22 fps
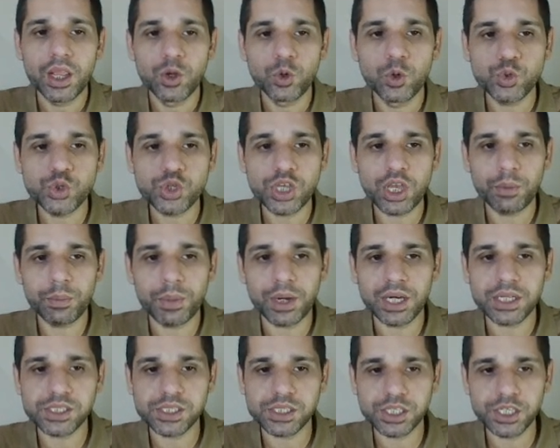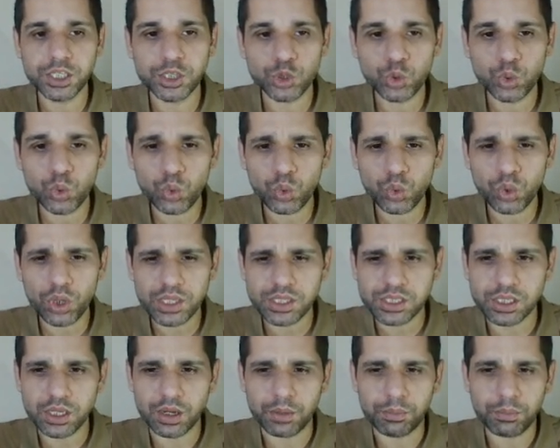उसके बाद से थोड़ा
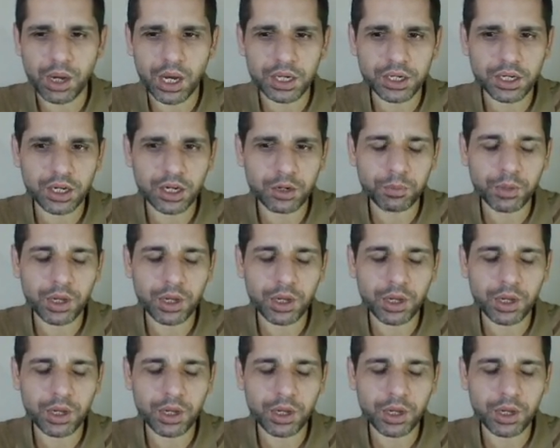सा मार्केट